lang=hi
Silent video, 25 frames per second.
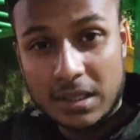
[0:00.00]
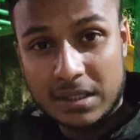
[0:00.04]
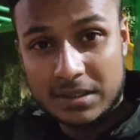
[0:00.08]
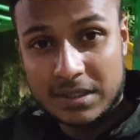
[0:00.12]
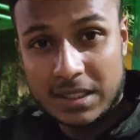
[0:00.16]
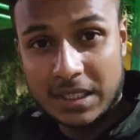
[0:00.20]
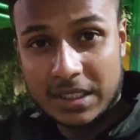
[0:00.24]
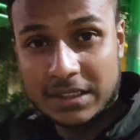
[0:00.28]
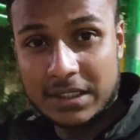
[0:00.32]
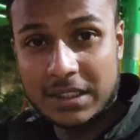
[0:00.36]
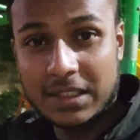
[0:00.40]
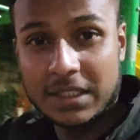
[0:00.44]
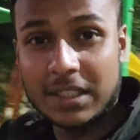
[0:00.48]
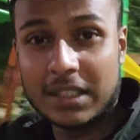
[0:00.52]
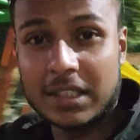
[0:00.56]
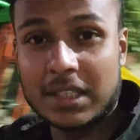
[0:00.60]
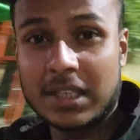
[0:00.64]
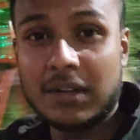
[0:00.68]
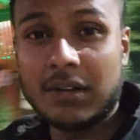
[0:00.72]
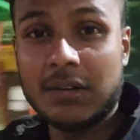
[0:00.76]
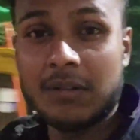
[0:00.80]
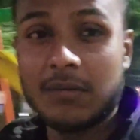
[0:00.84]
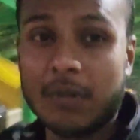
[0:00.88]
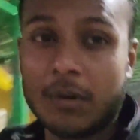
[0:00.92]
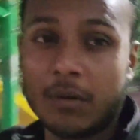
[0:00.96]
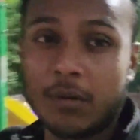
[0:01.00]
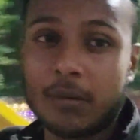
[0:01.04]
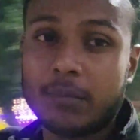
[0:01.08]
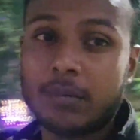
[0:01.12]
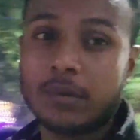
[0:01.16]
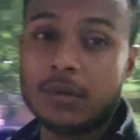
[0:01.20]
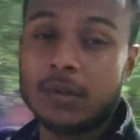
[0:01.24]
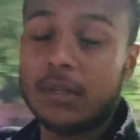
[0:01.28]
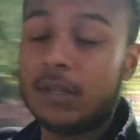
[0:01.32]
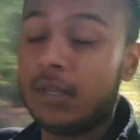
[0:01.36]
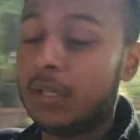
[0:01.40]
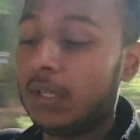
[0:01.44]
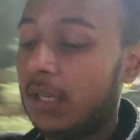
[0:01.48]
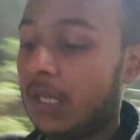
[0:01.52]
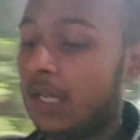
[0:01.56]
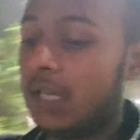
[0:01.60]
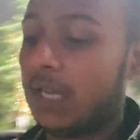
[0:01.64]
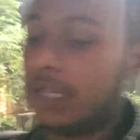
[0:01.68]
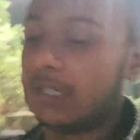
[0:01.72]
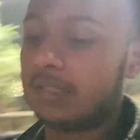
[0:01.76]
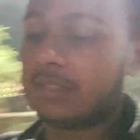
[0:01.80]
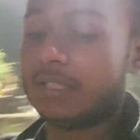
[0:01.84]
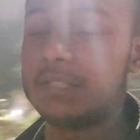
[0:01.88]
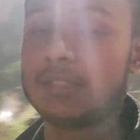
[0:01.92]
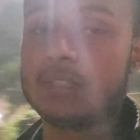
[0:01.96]
स्ट्रेचिंग करके वार्म
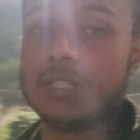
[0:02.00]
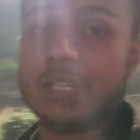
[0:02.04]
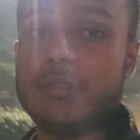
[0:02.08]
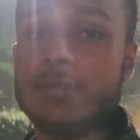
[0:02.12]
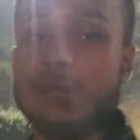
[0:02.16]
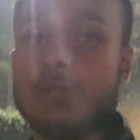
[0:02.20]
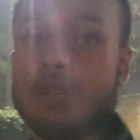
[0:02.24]
एक्सरसाइज चालू